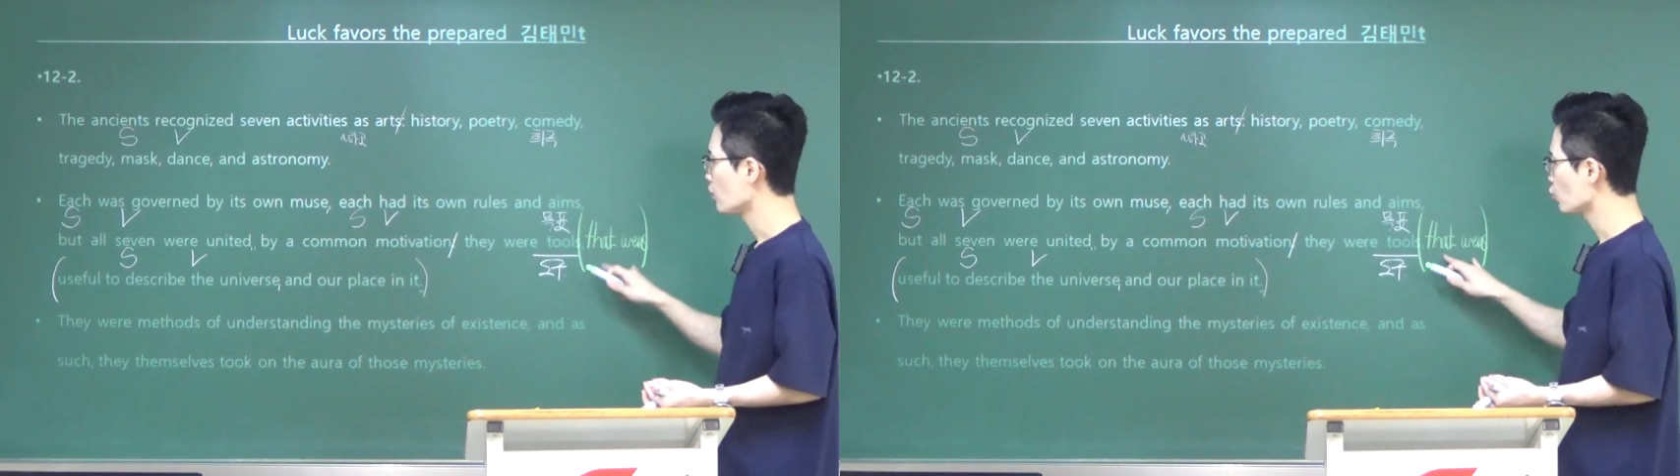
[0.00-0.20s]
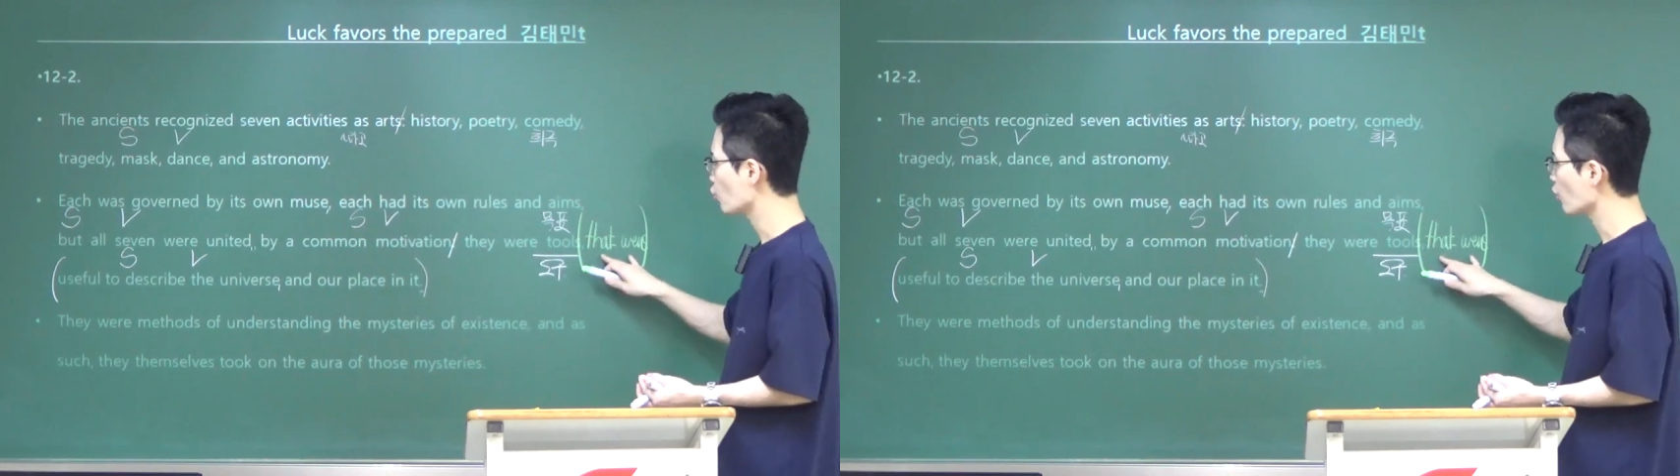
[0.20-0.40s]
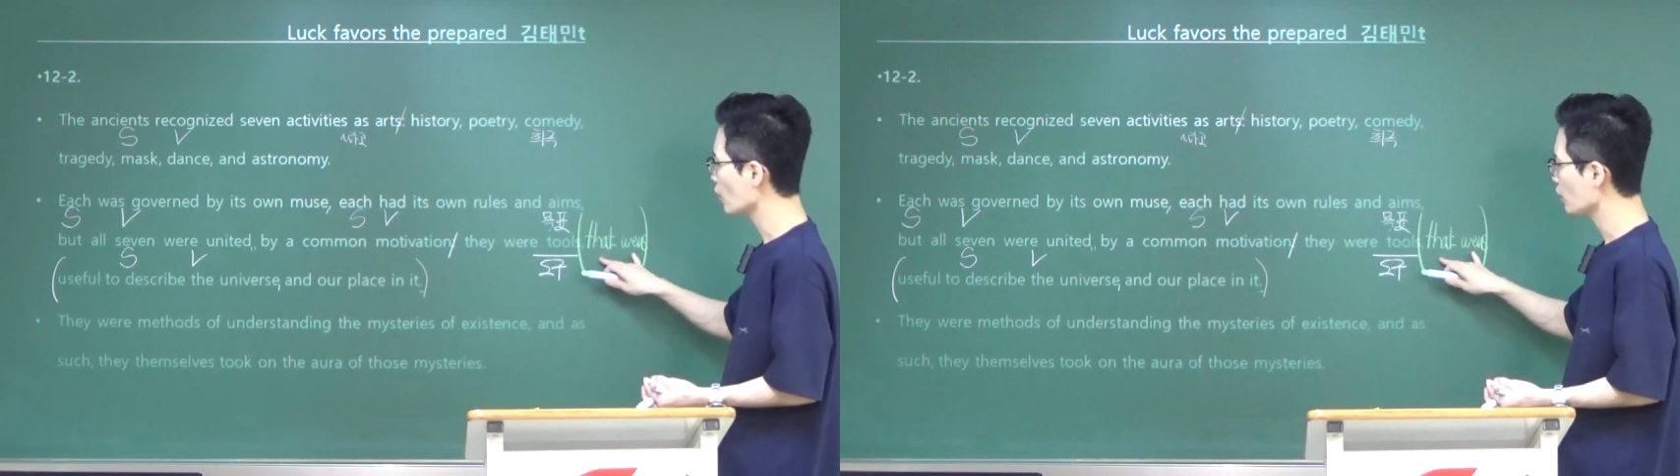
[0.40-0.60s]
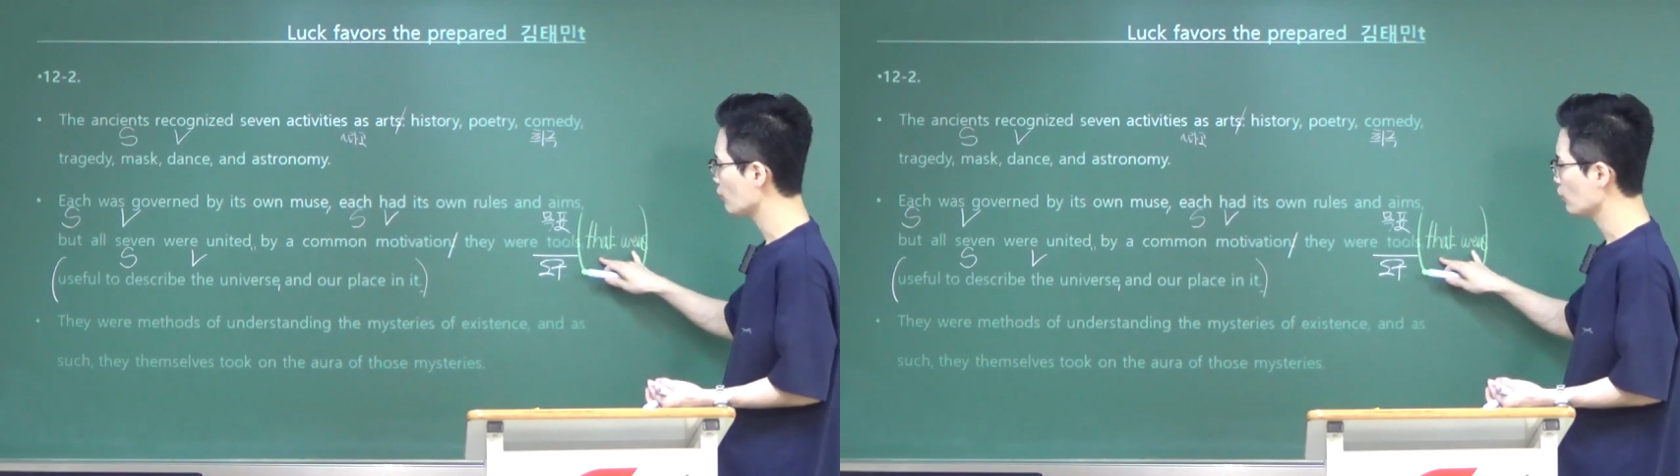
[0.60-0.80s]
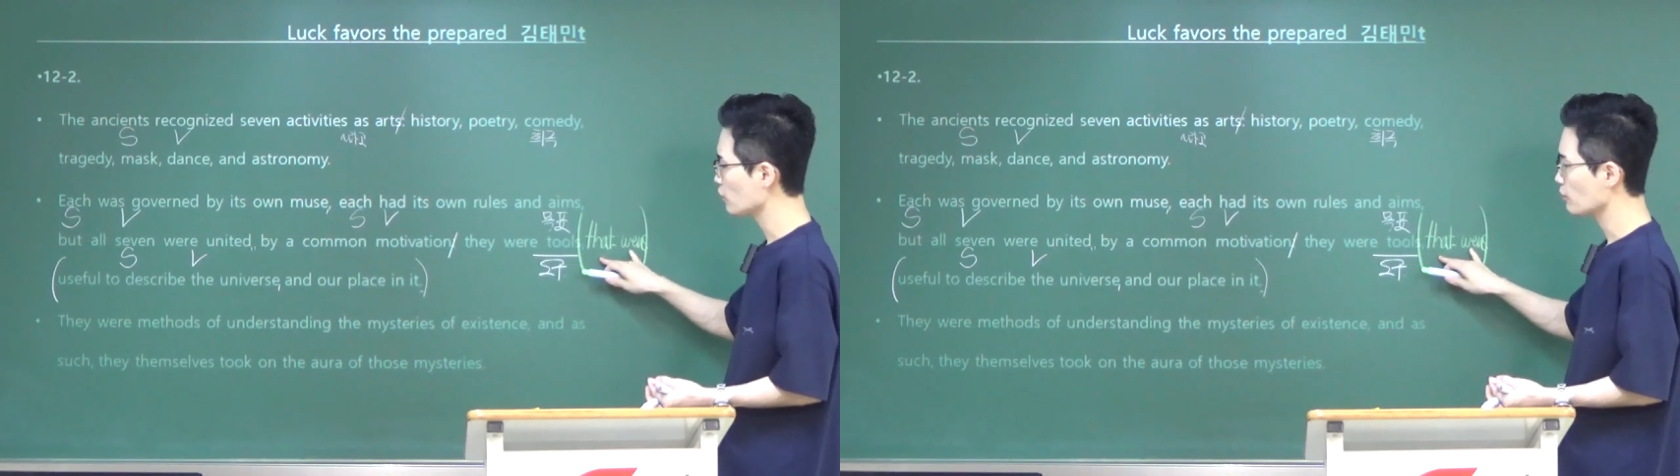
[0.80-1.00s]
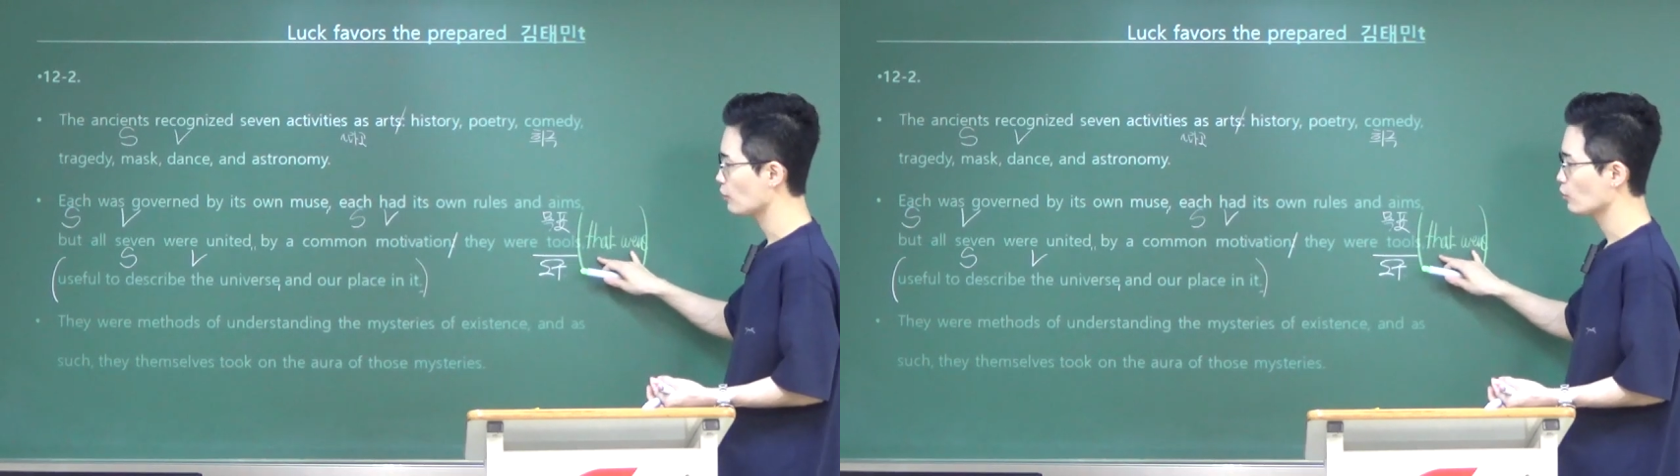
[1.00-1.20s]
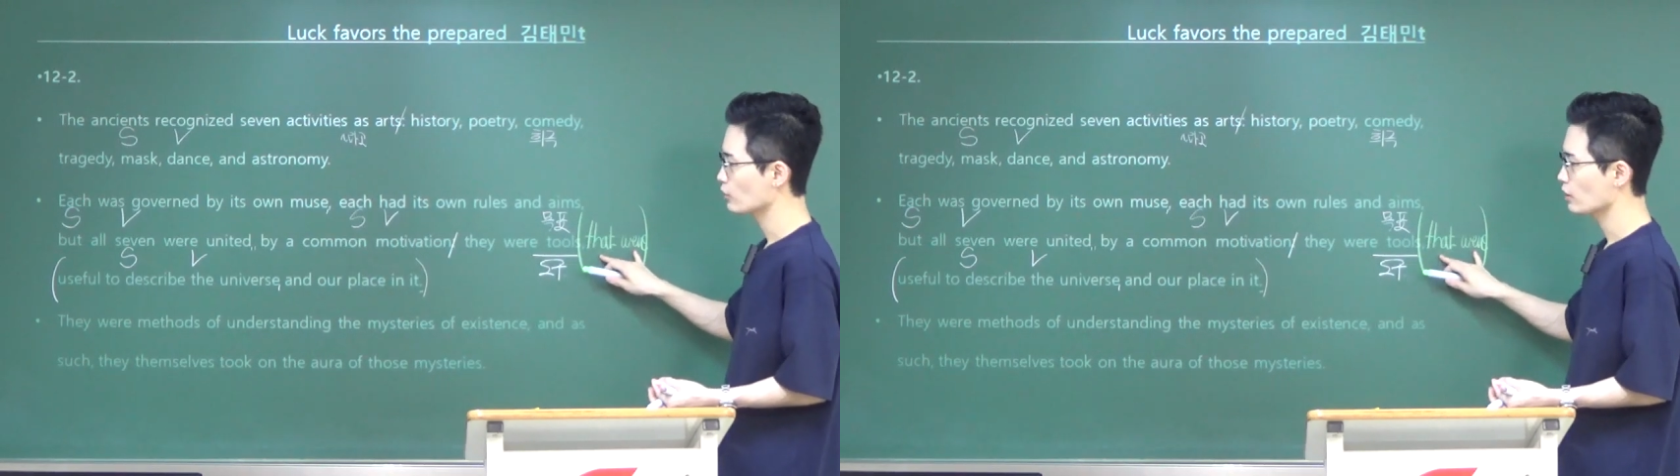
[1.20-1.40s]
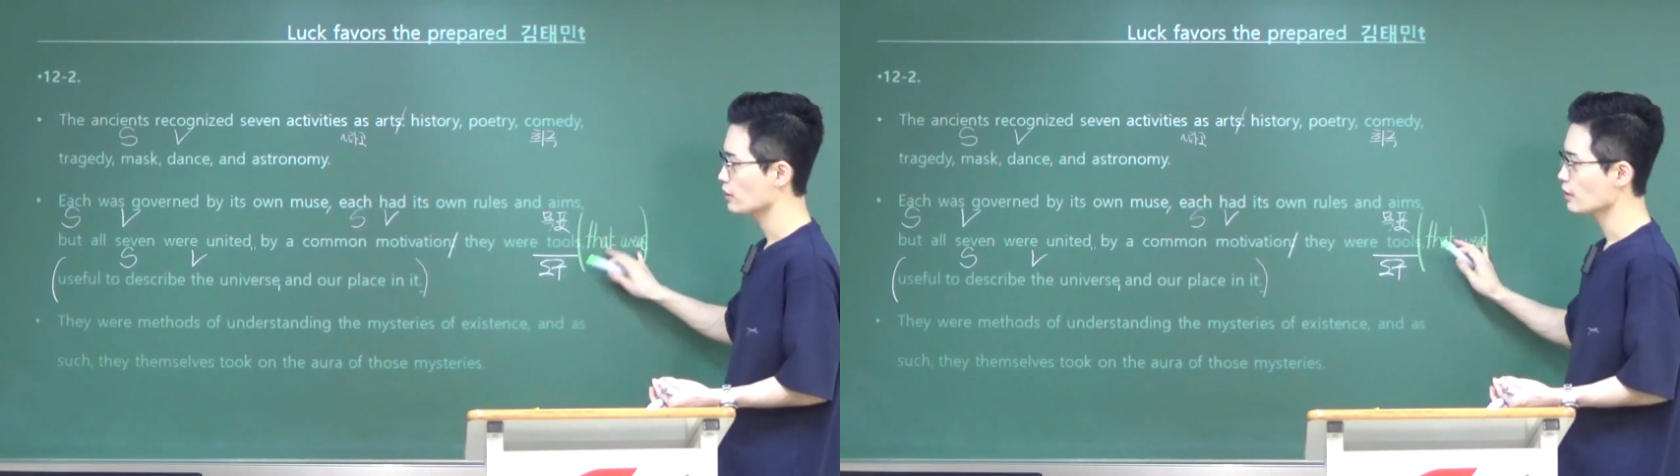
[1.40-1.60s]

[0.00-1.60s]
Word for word: 주격간대 플러스 비동사를